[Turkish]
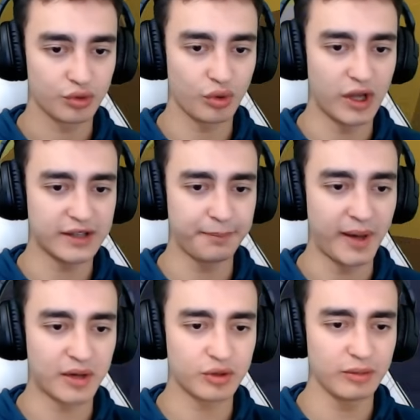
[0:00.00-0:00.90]
Su altı
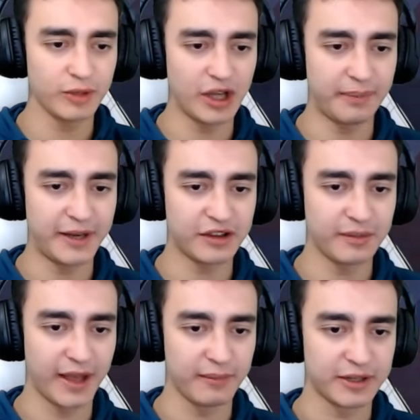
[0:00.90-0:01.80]
parkuru mu labirenti
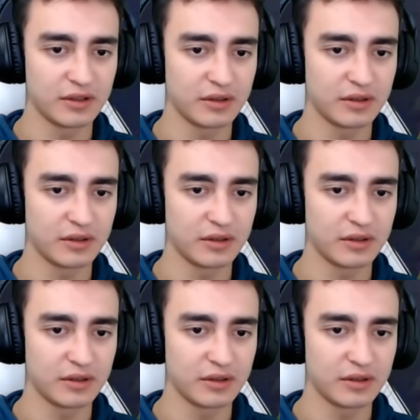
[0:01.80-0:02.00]
mi Emir?